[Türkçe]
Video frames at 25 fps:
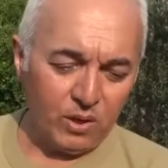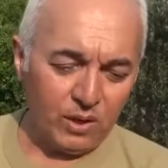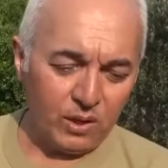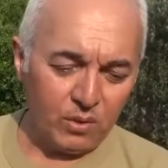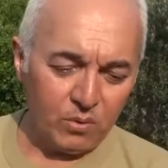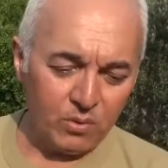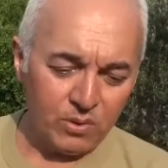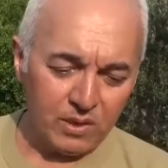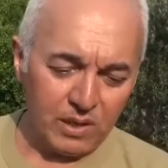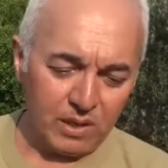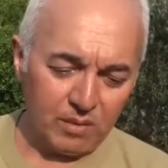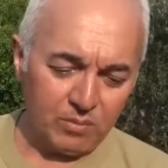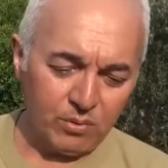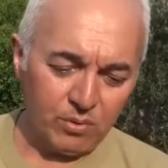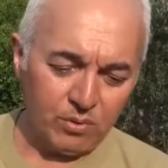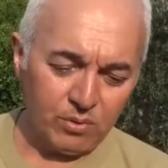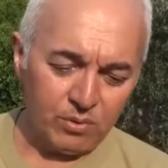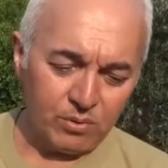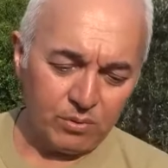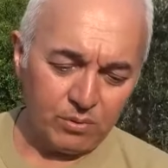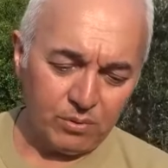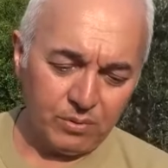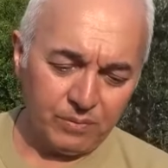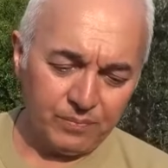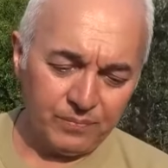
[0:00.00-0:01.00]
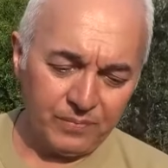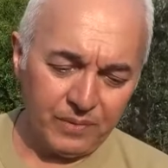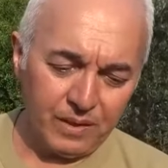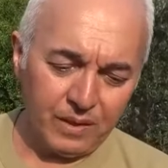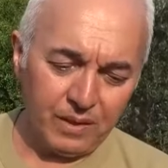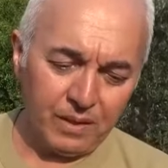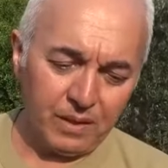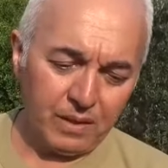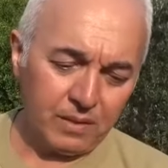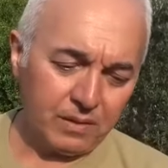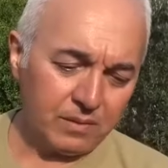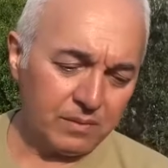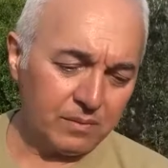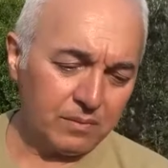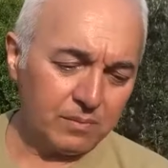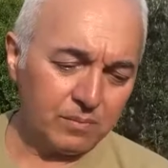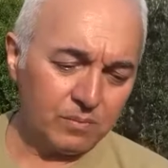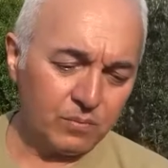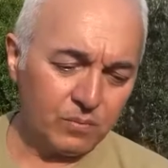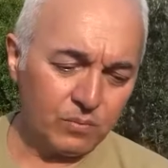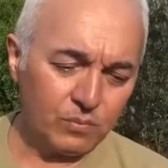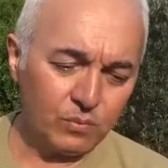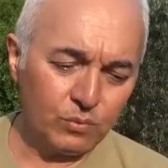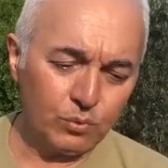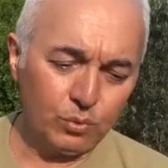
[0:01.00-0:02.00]
böyle güzel bir ürünü eğer
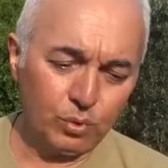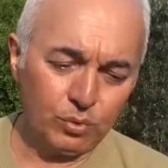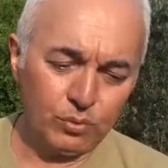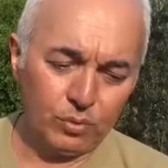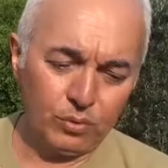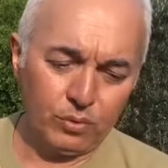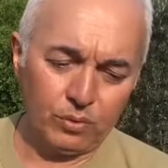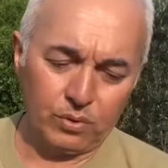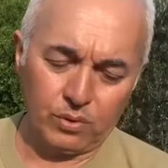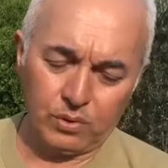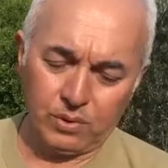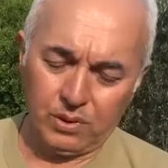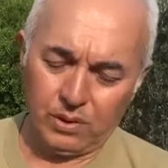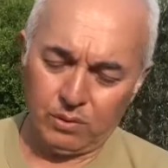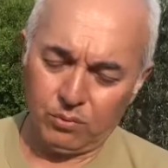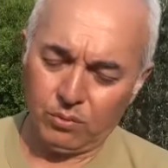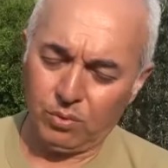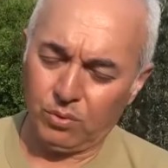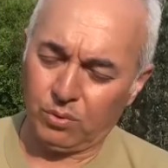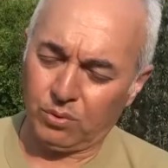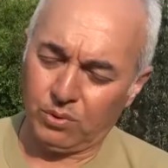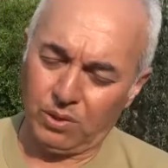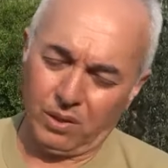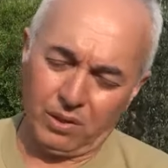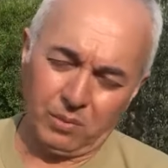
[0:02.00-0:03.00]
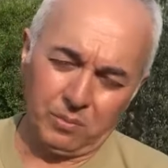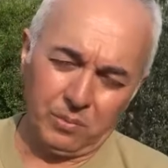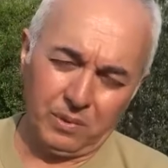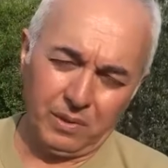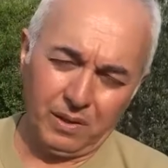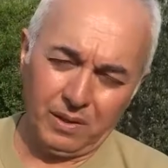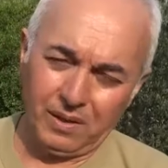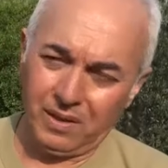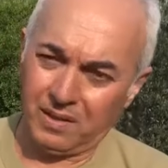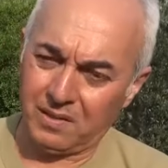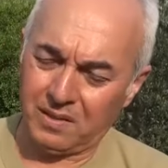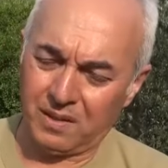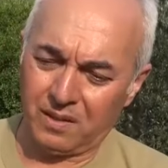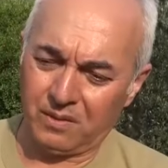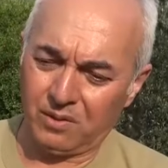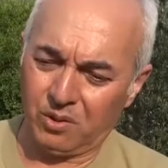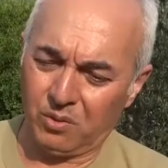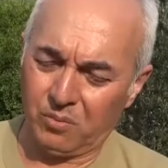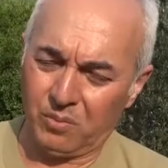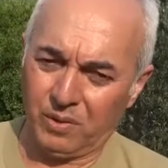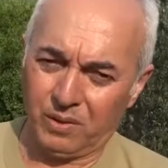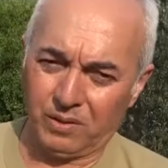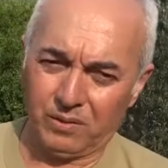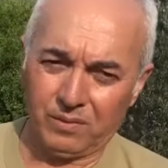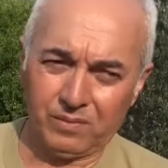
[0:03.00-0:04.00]
tutulursa Türk tarımına
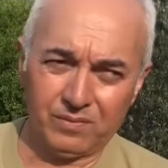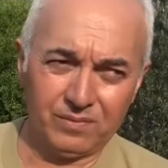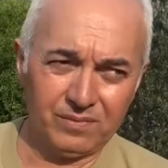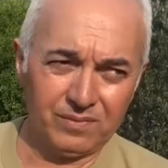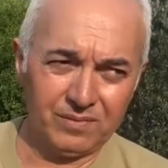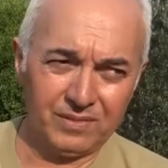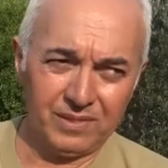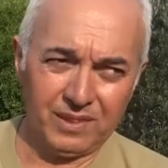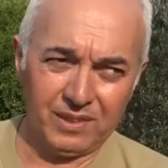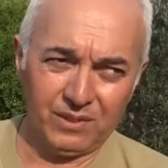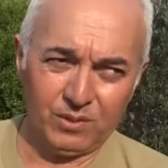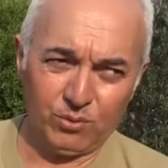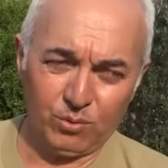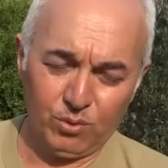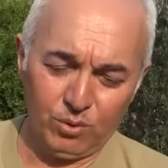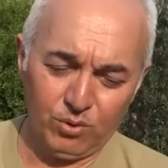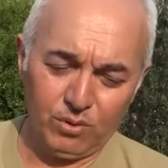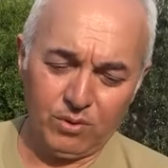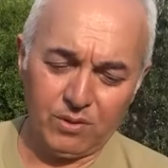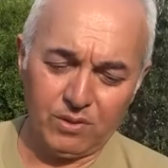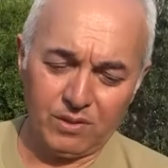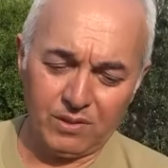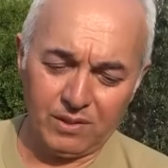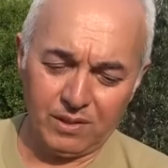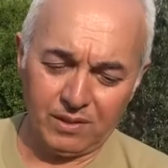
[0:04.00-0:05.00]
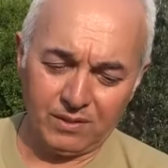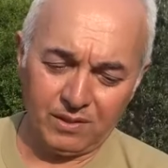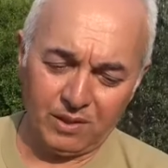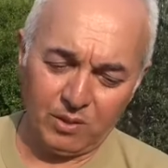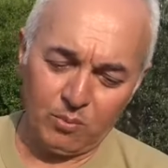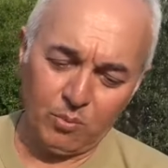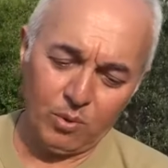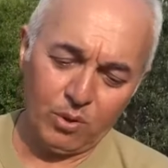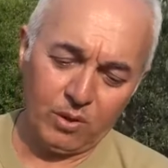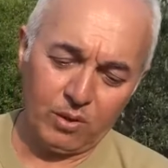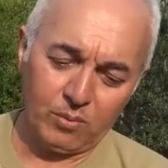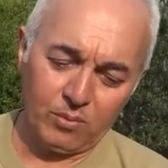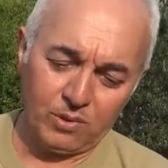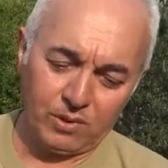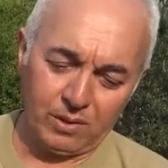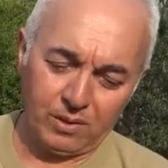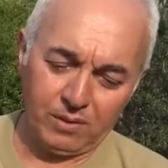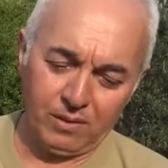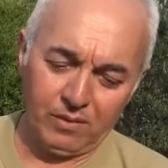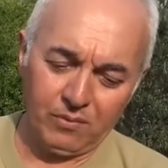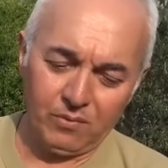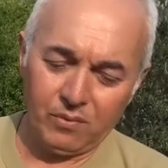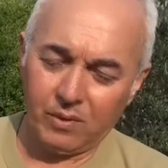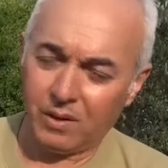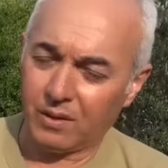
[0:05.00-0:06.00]
kazandırmak. Yani Türk insanlar böyle bir
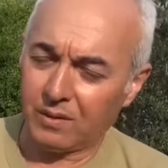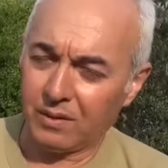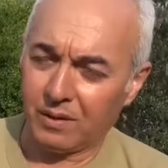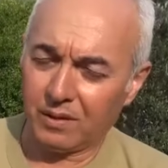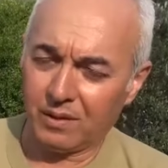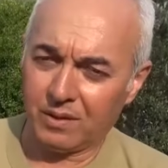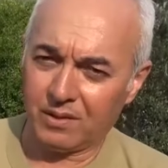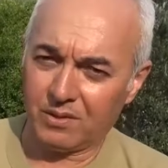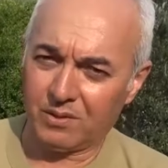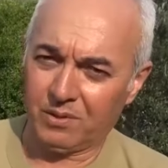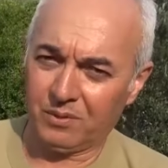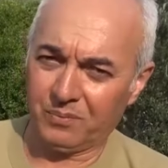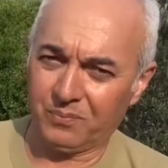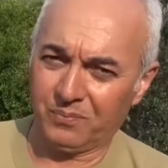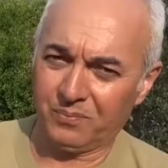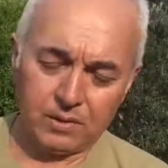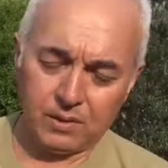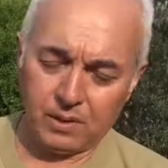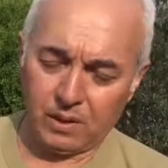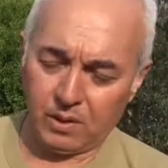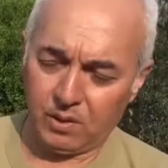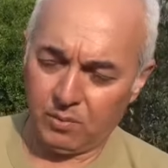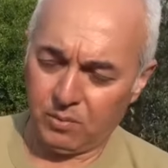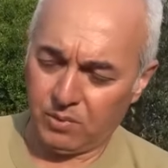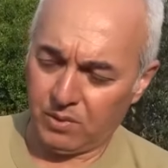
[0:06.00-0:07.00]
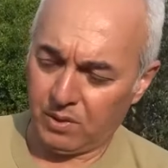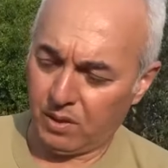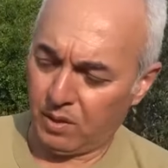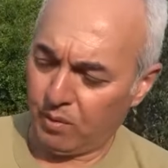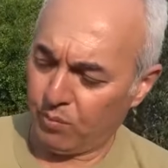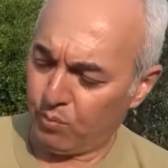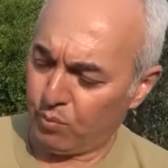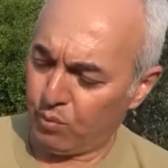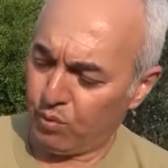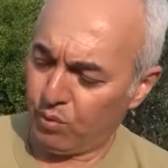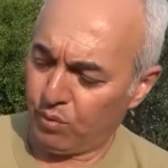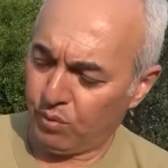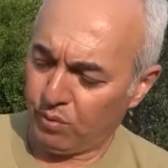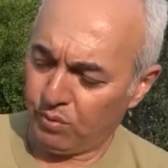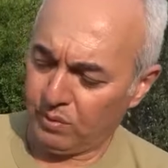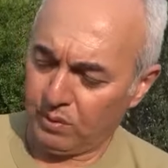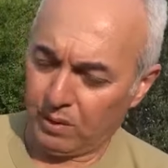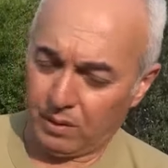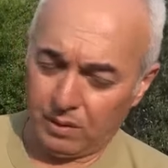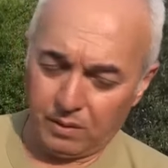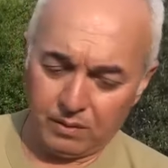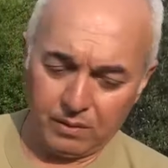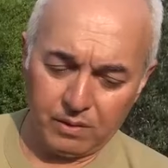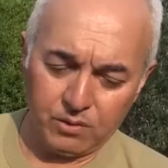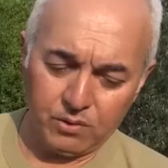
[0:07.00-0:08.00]
şeyden faydalansın. Sarımsağın
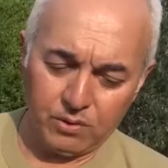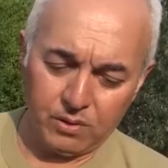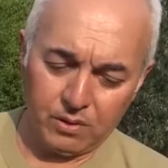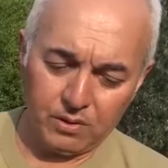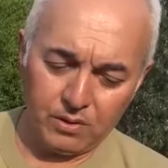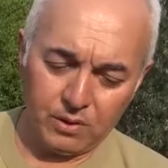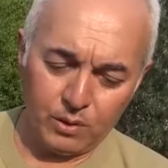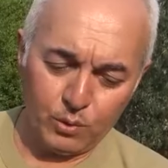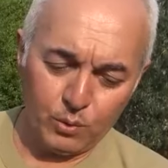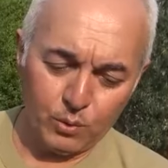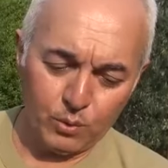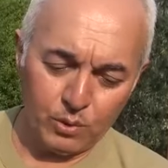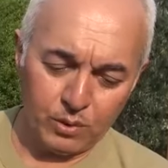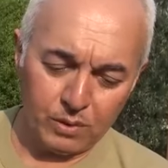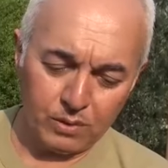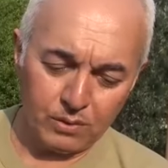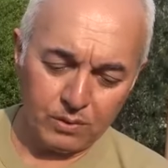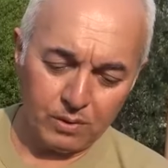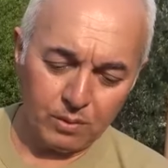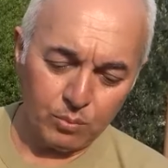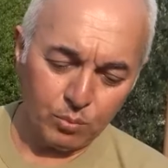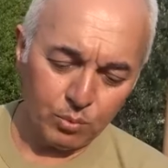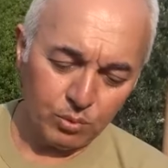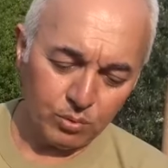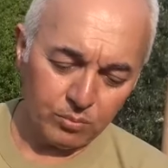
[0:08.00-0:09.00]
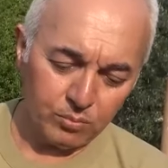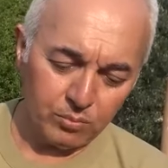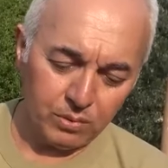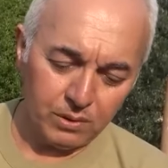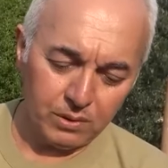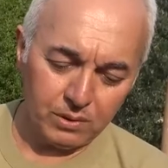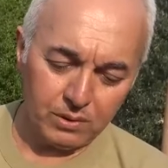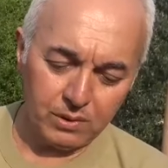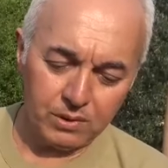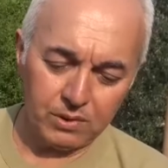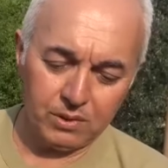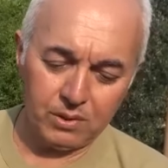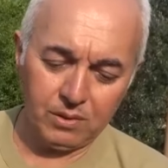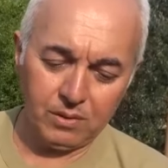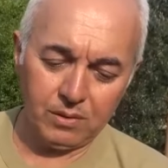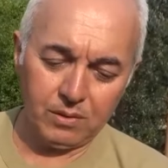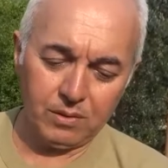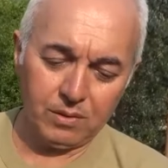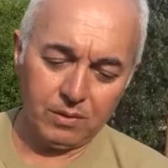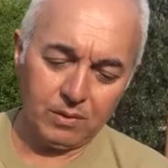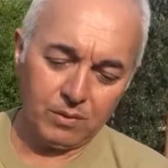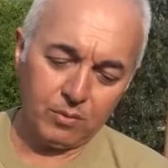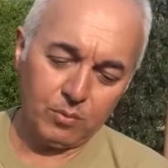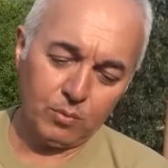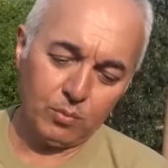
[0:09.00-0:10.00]
büyüklüğünden anlaşılacağı üzerinde bunun bir dişi
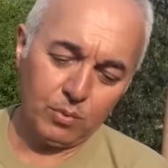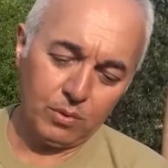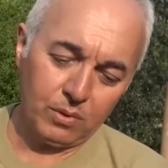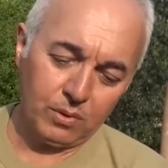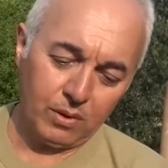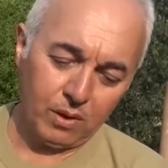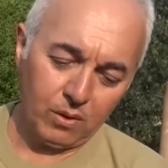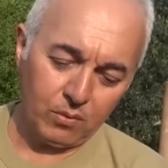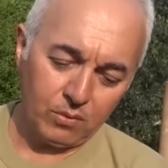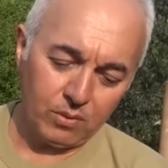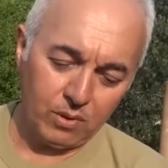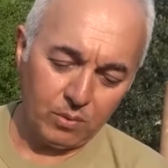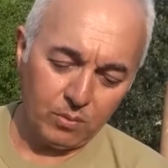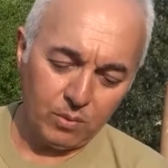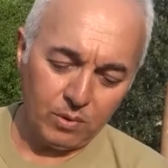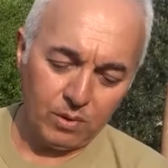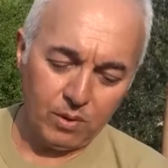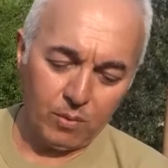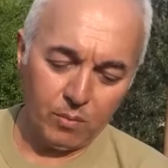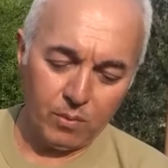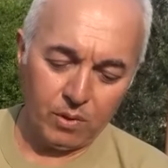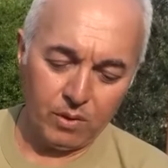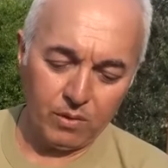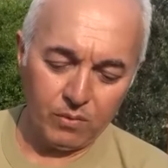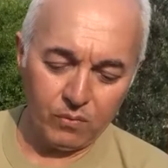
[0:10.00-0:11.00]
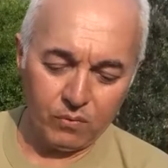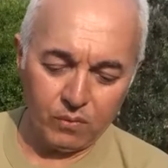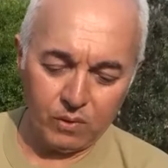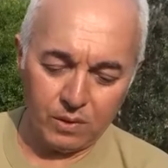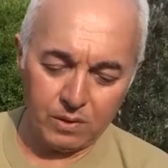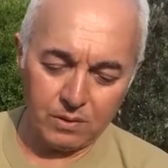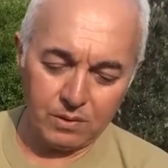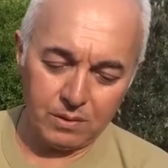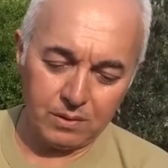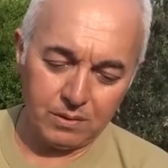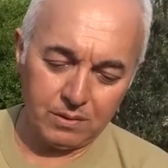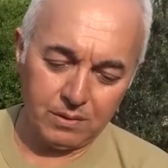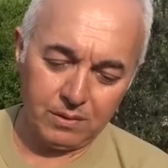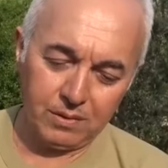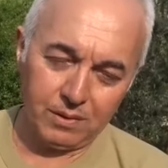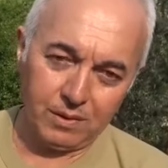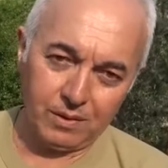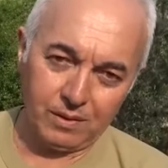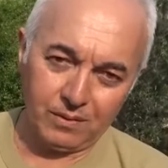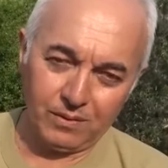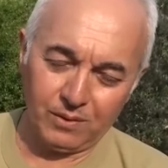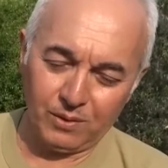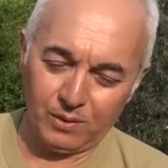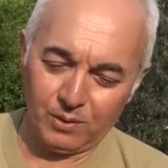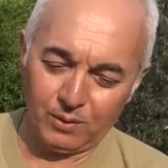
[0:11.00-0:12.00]
e, bir evde bir yemeği
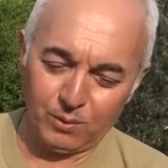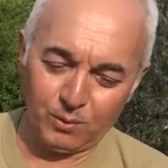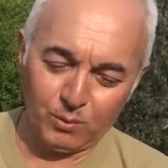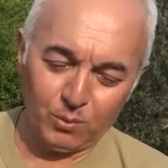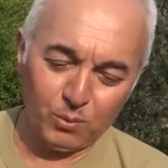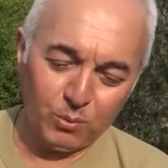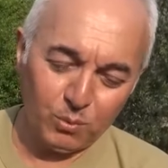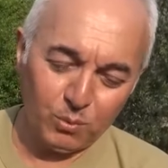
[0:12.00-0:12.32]
fazlasıyla e,